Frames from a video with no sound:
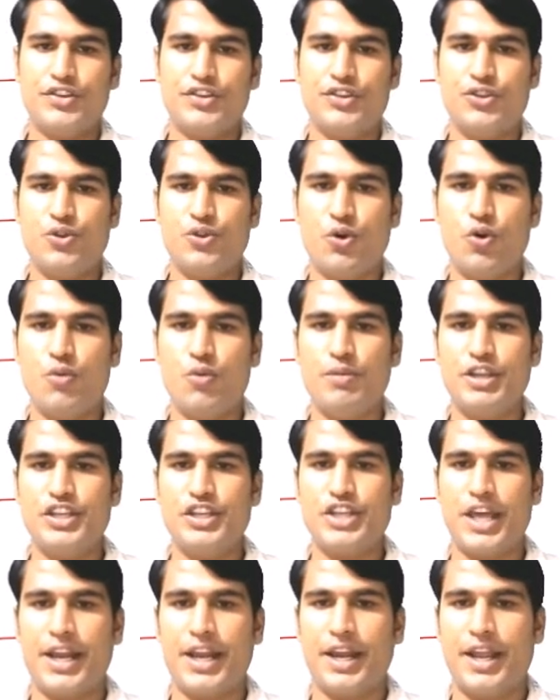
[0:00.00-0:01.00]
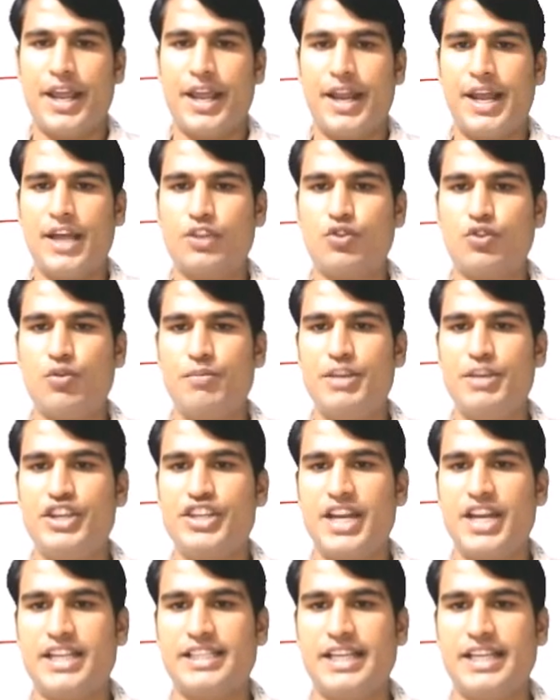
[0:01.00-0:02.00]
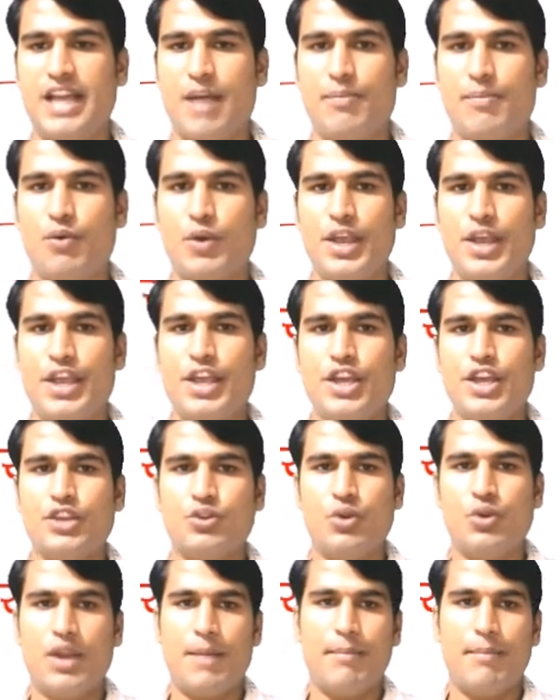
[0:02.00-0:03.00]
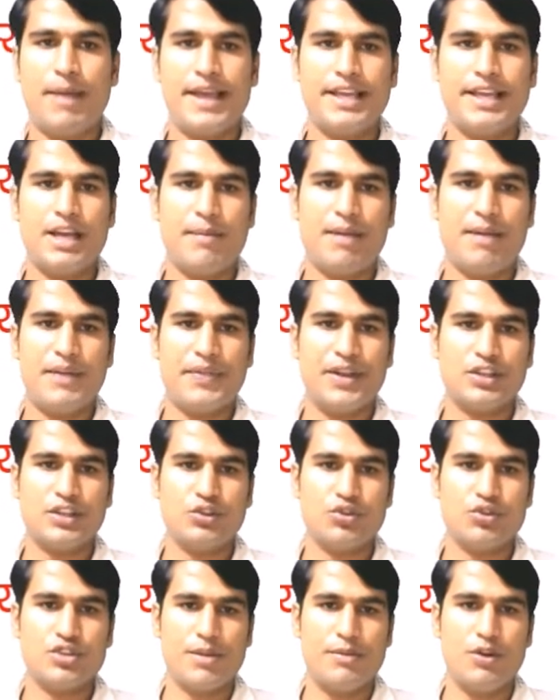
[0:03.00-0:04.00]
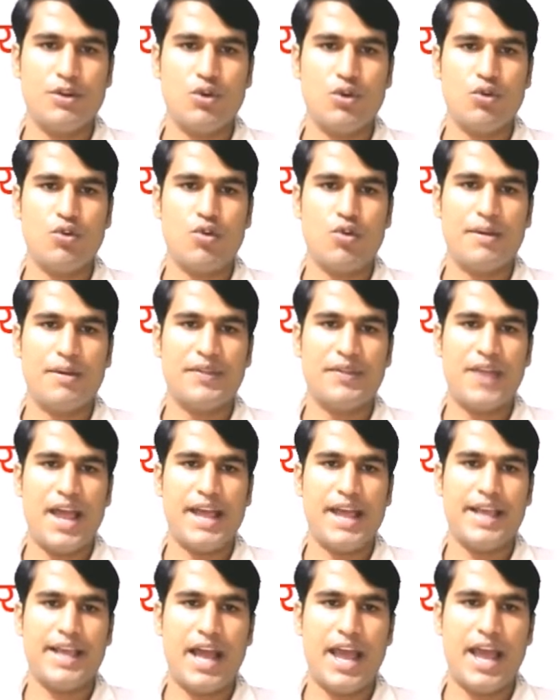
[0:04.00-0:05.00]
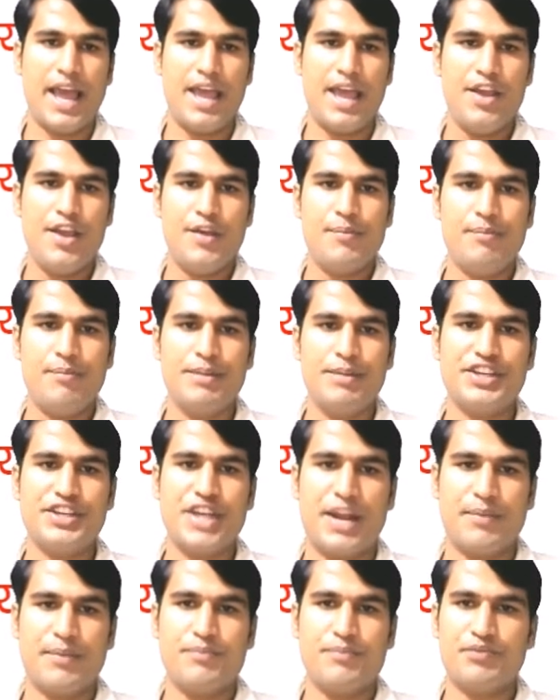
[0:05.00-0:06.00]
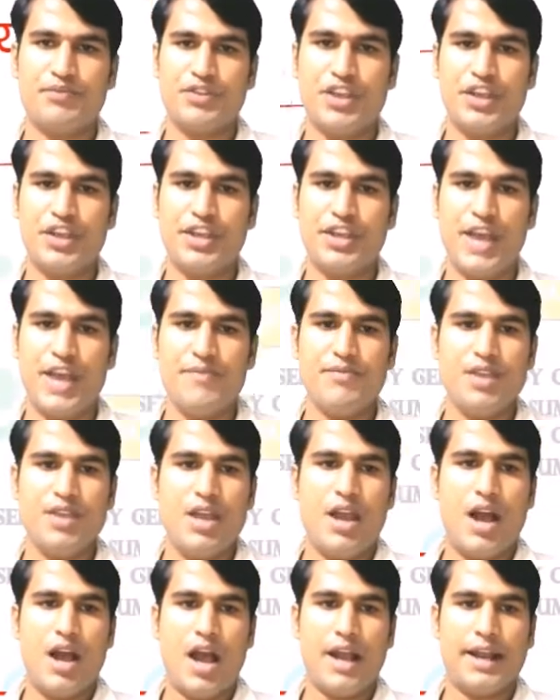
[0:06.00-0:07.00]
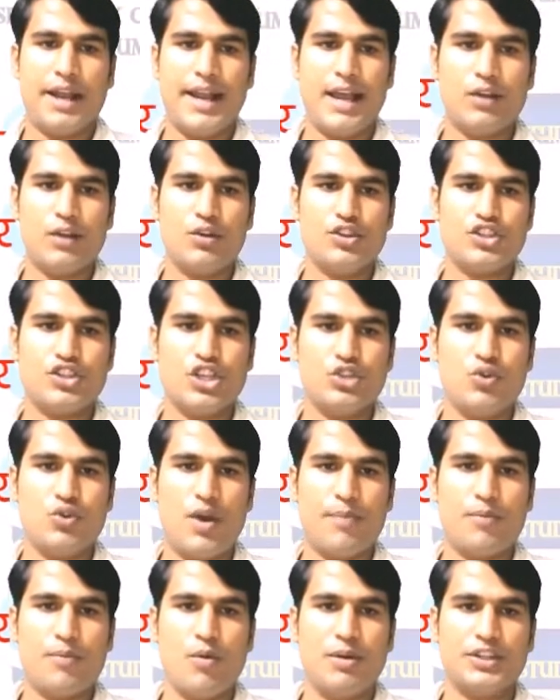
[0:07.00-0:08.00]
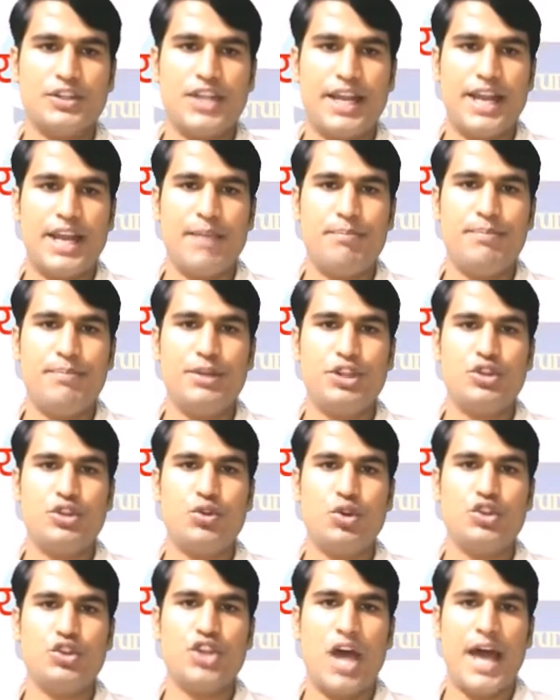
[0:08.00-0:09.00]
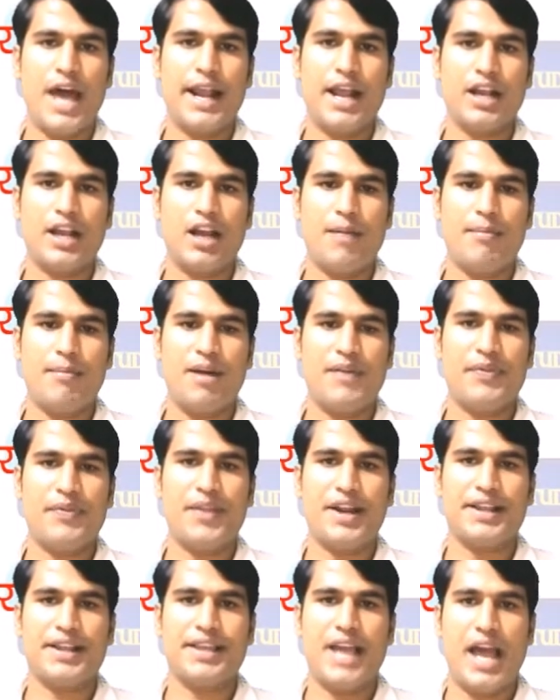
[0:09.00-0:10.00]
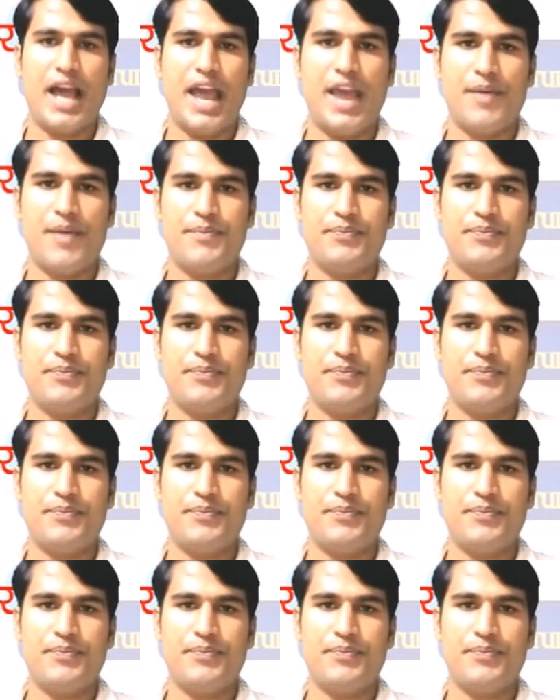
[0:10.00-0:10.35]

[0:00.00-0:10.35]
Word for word: दो मीटर है ना तो मीटर से नापोगे तो लंबाई का मात्रक तो सभी लोगों को पता है क्या है मीटर ठीक है अगला क्वेश्चन जो आपको बताना है विद्युत धारा का मात्रक क्या है